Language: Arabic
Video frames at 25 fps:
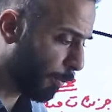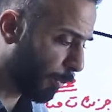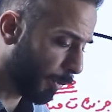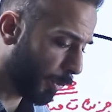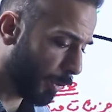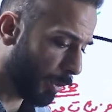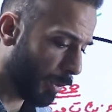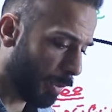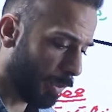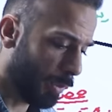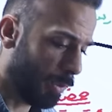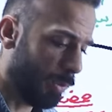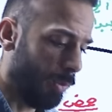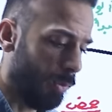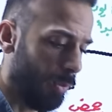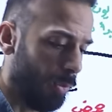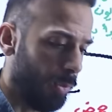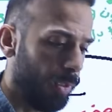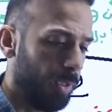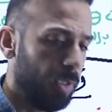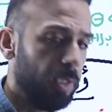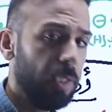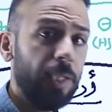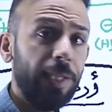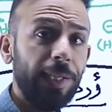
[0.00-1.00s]

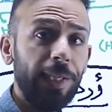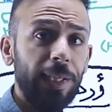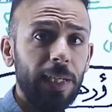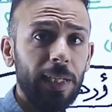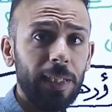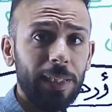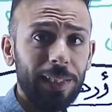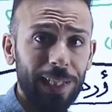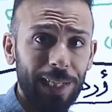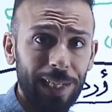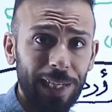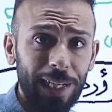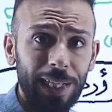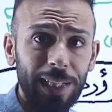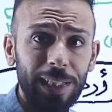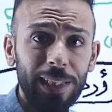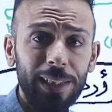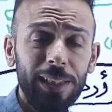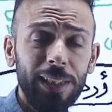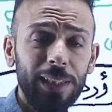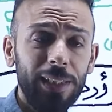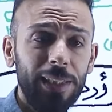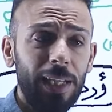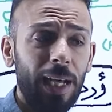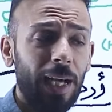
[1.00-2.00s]
بروتون هي
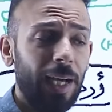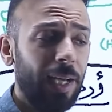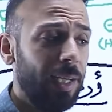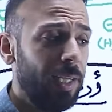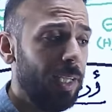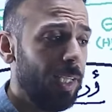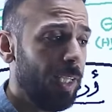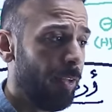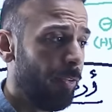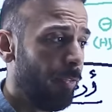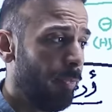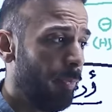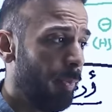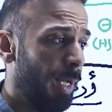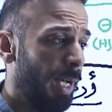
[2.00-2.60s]
دلالة التعريف